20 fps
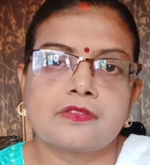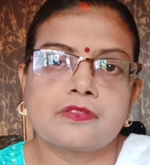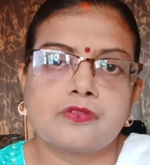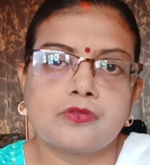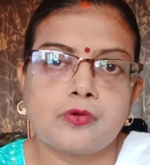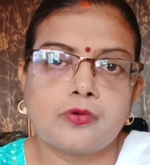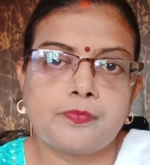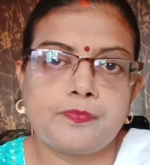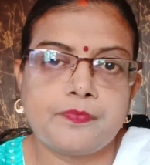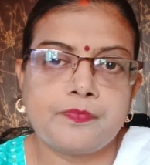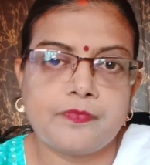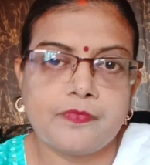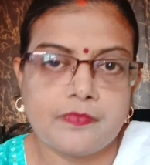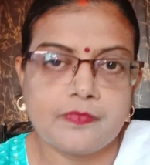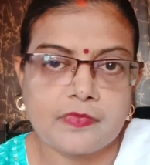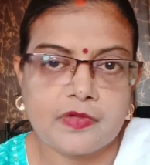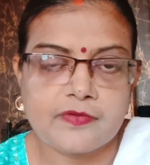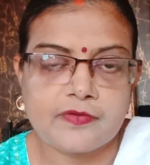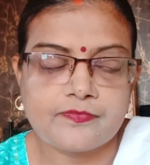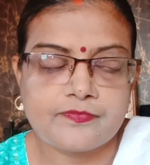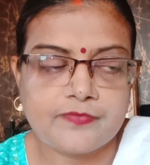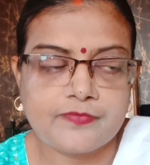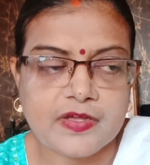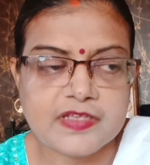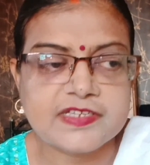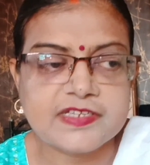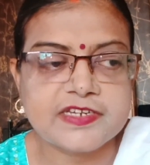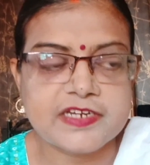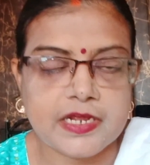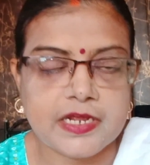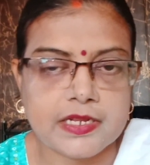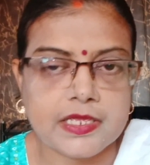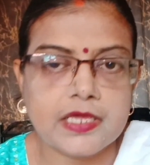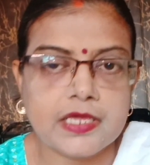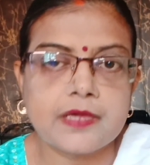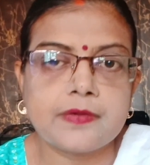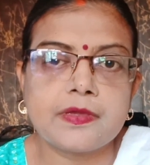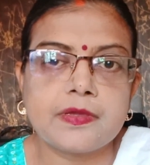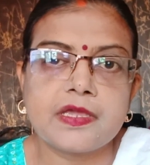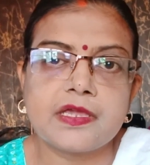तो फर्स्ट ईयर
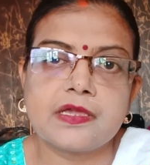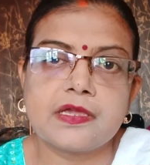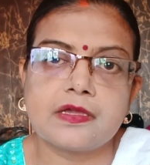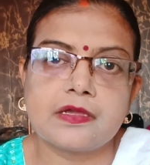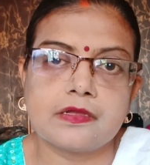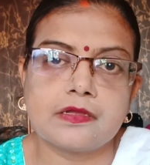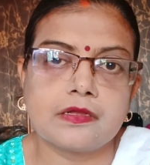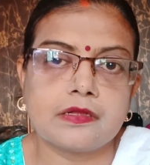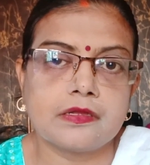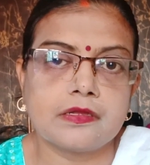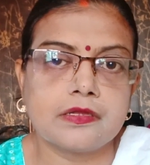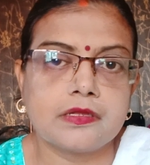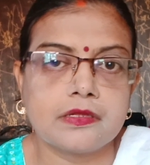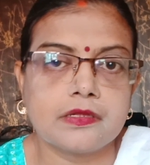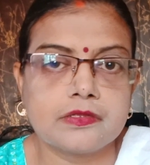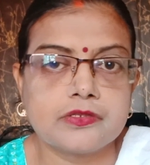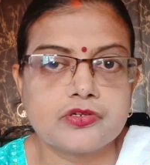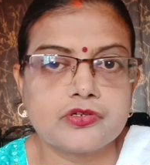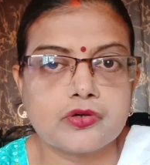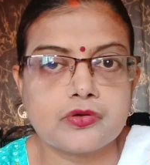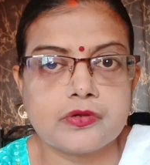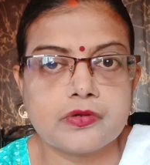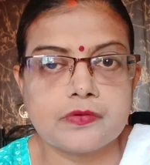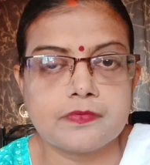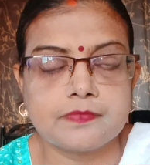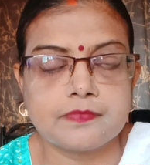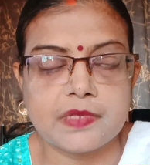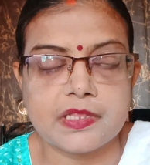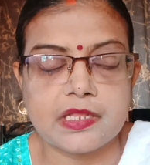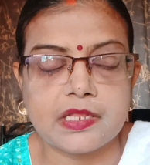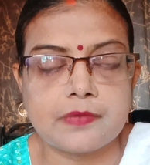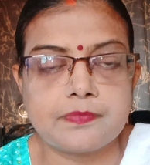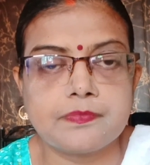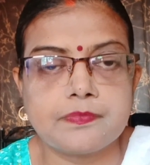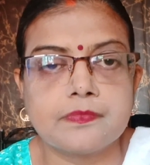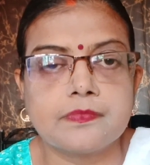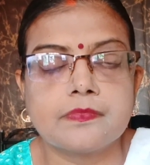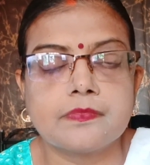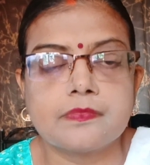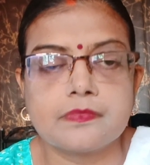की जो
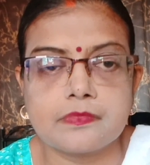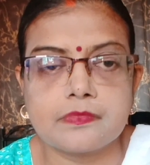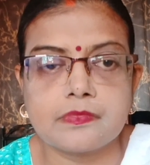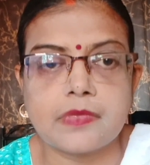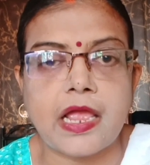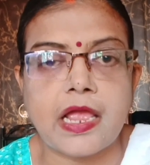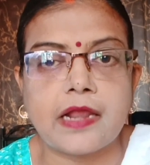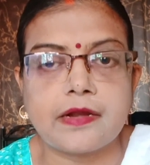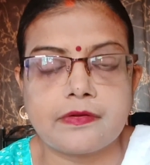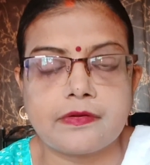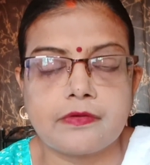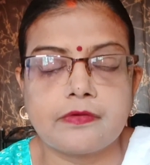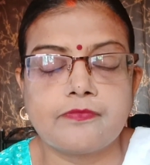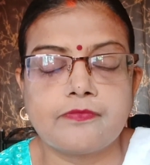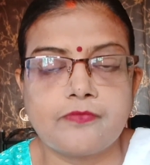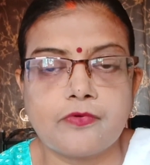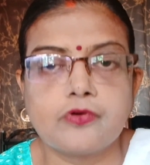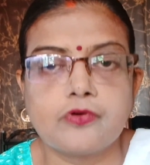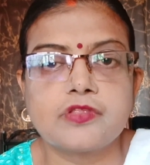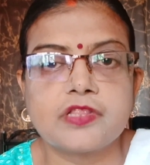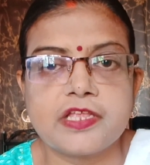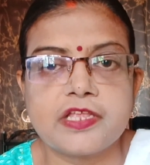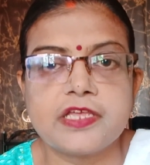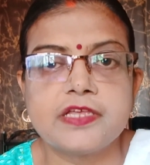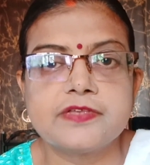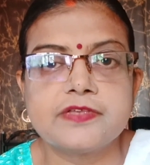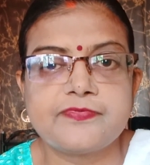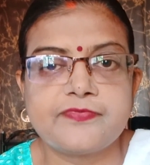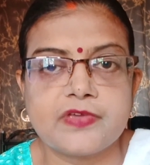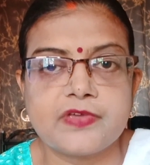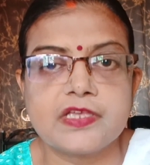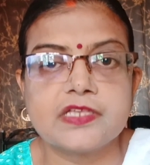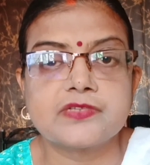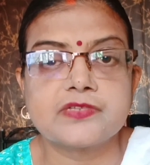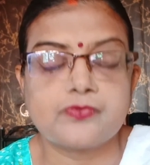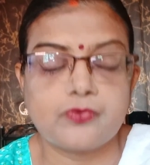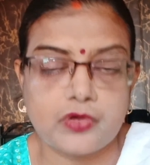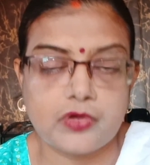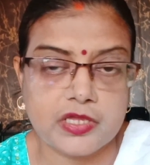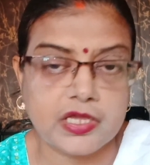मतलब वो थी
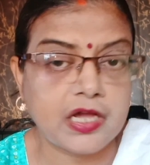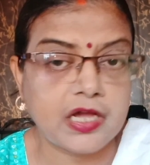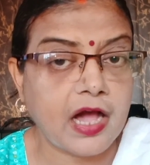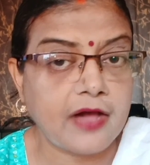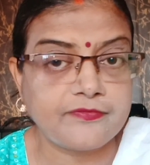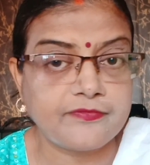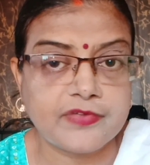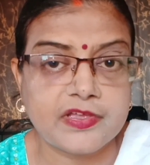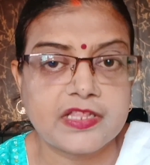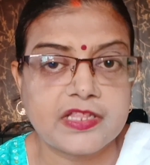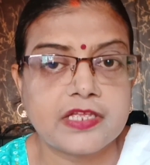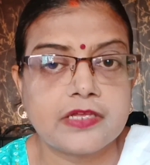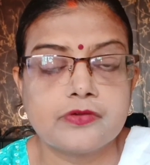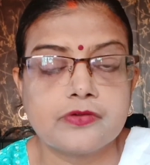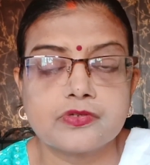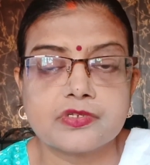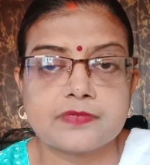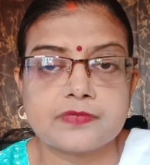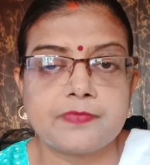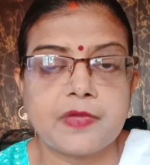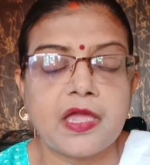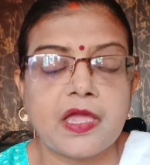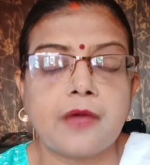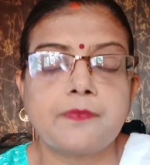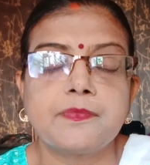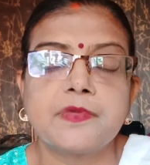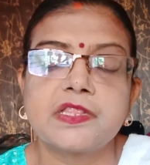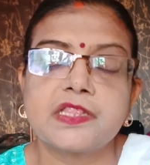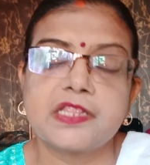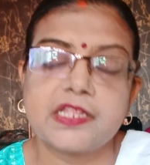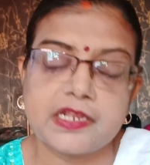फ़ीस वही काफ़ी थी उसमें अभी